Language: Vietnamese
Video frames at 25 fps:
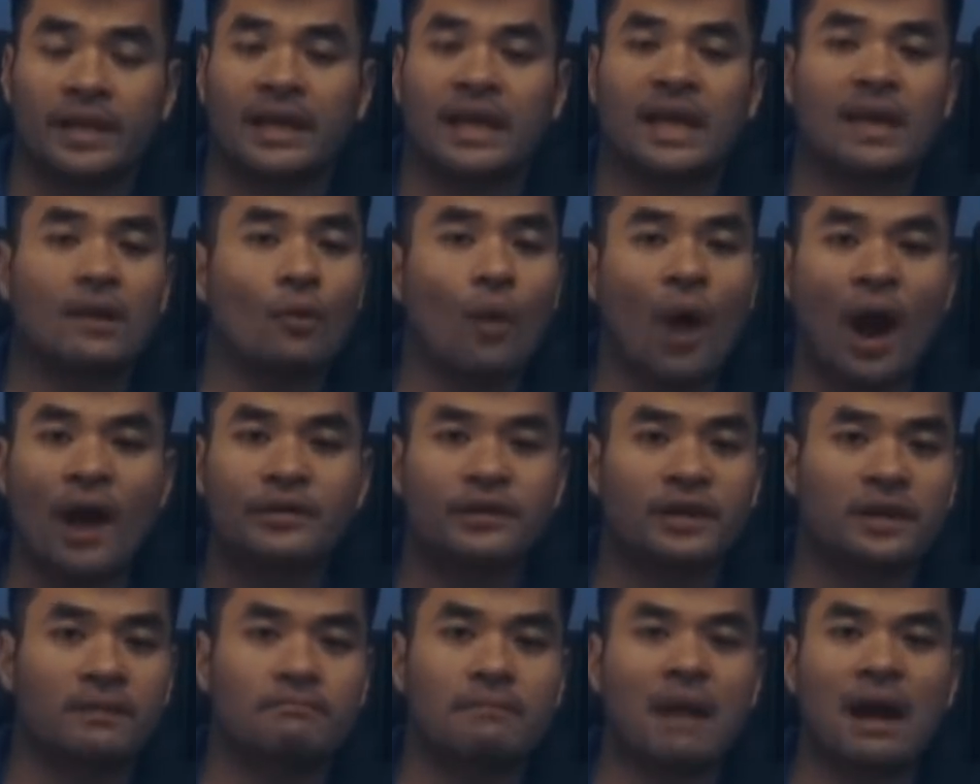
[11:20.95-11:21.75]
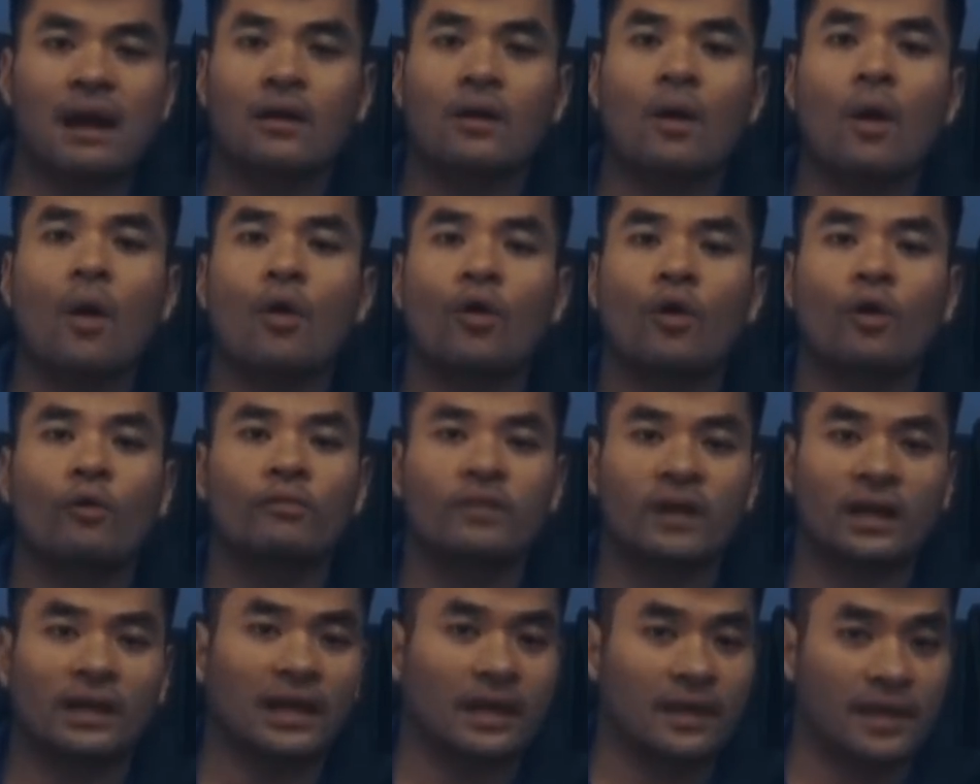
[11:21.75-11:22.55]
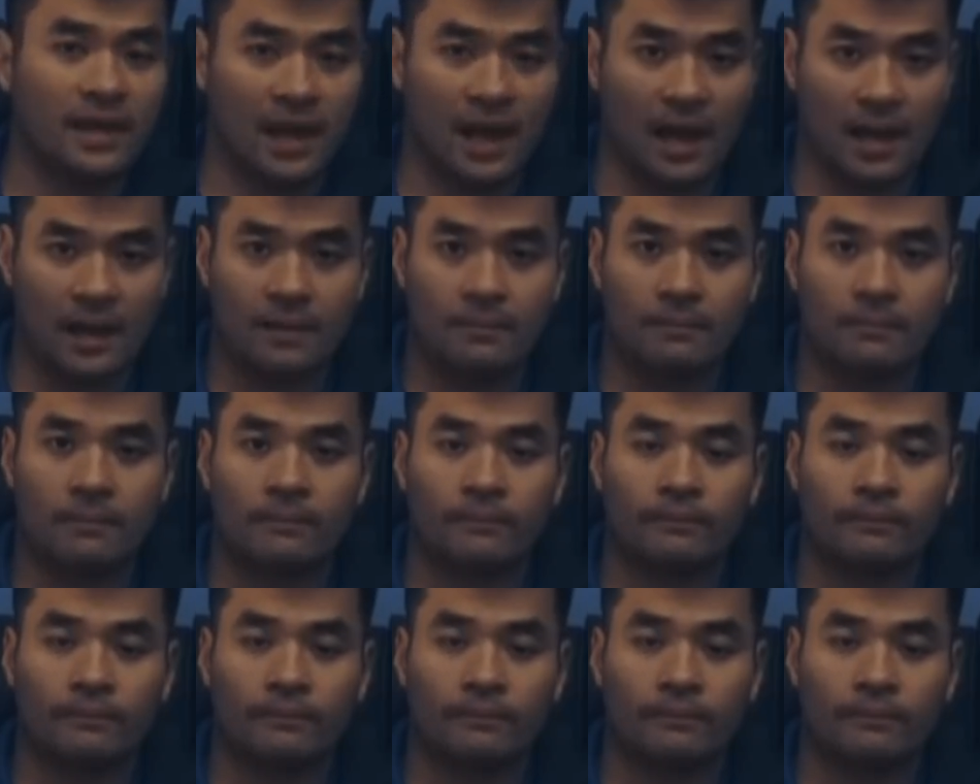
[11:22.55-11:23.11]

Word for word: cái quá trình bắt cô cũng rất là dễ